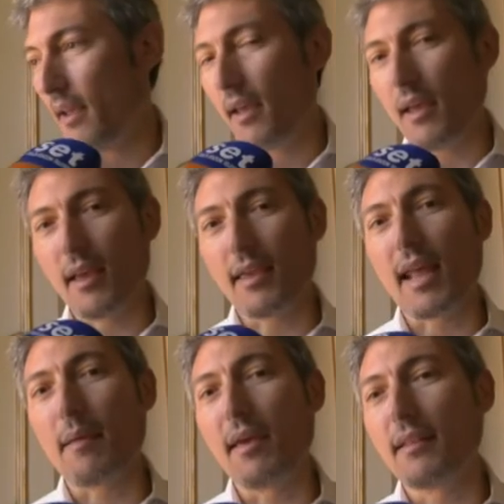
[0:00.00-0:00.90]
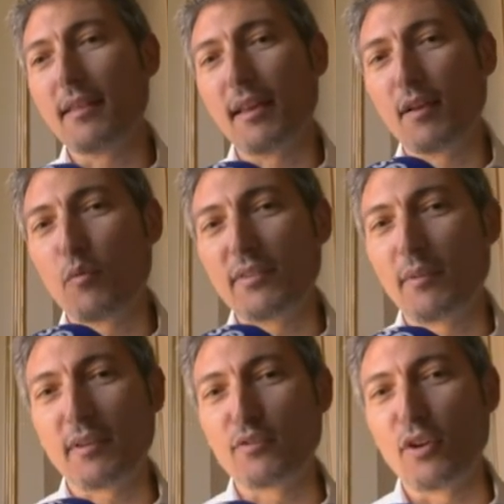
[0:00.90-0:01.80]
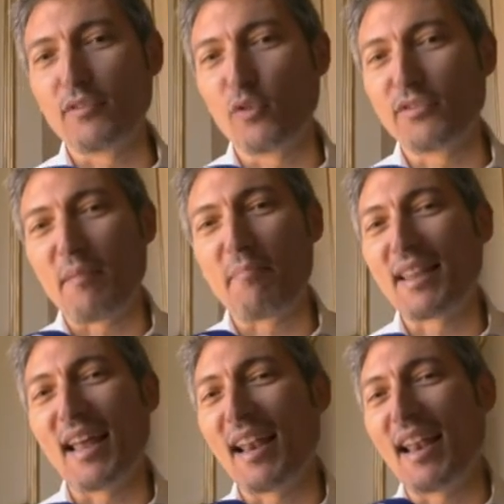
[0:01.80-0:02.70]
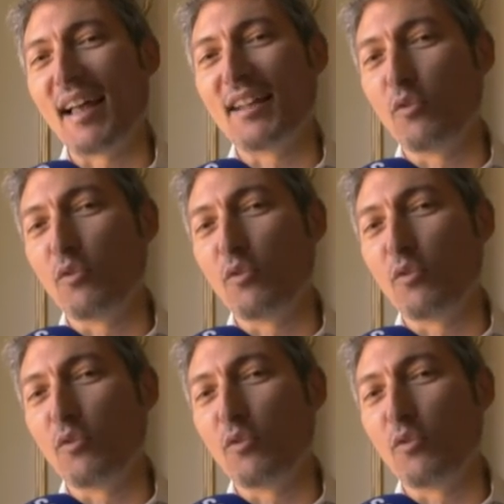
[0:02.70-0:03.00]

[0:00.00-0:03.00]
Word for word: Eh, chiaramente queste persone sono sempre dalla,